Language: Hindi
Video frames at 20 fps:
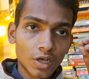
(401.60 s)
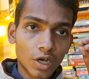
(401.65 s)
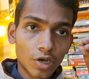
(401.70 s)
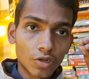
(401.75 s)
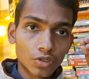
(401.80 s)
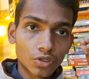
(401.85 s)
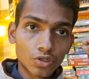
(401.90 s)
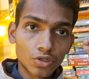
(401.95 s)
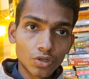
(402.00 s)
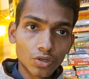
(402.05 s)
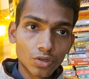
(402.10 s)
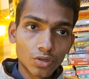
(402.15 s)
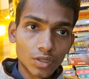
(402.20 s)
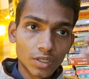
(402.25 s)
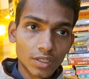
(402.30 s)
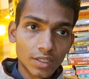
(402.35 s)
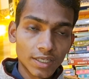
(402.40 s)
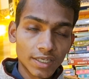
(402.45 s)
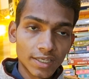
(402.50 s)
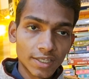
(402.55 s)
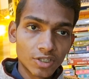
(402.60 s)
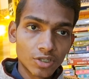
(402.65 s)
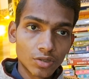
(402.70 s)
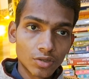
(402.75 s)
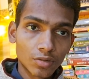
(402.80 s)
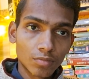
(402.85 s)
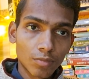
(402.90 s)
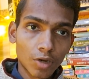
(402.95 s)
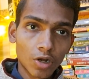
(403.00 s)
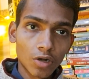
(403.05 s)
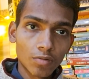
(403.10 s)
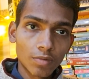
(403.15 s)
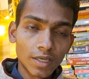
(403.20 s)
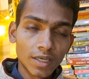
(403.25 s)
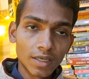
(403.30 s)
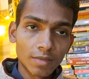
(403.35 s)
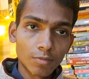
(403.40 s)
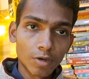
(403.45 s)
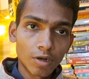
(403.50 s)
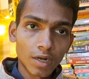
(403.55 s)
और जो ये जो
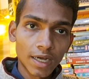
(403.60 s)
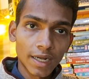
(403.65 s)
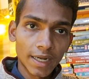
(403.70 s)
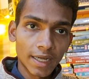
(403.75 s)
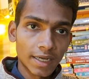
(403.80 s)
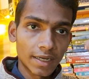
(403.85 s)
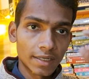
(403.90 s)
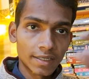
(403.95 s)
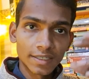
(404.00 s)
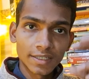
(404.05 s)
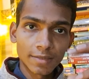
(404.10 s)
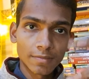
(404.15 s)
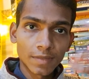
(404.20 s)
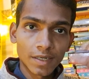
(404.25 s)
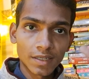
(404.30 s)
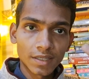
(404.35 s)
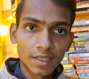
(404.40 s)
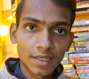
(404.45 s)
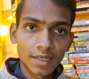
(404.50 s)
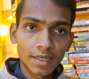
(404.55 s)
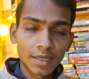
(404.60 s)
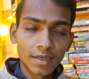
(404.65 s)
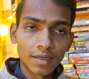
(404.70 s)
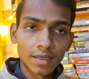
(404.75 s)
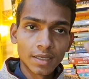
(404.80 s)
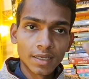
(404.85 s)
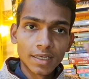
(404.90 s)
मौलवी मौलाना ये सब करते हैं ना